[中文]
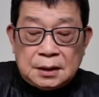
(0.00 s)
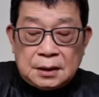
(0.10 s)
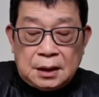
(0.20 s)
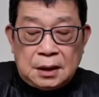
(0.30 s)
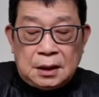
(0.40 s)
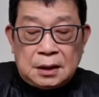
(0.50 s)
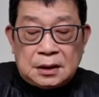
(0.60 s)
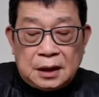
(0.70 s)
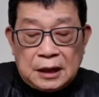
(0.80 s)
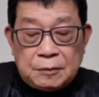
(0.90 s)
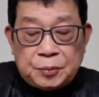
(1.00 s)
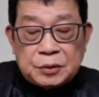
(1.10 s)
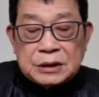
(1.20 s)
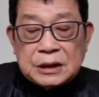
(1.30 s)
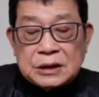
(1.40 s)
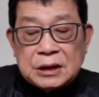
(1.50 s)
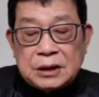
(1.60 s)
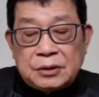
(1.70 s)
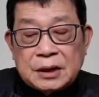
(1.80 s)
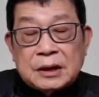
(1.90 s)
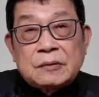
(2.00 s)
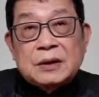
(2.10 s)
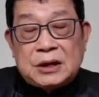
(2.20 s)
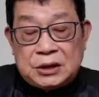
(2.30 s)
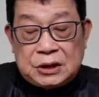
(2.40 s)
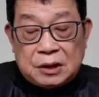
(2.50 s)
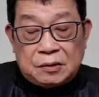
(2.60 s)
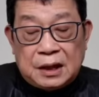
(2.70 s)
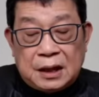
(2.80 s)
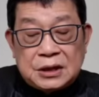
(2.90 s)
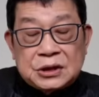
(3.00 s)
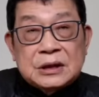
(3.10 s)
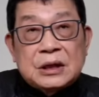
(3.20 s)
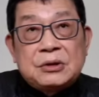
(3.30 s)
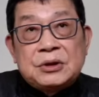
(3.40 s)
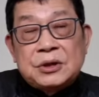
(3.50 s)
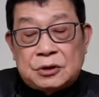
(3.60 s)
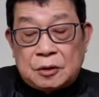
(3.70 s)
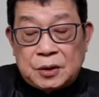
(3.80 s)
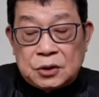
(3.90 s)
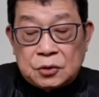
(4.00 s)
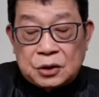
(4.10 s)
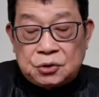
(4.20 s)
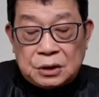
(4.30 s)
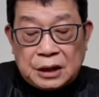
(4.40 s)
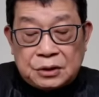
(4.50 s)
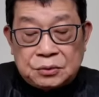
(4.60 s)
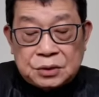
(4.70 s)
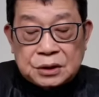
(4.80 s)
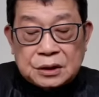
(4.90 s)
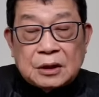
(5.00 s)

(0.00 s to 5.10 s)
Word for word: 呃，特朗普这个策略可能会抵消哈里斯在女性选民中的巨大优势，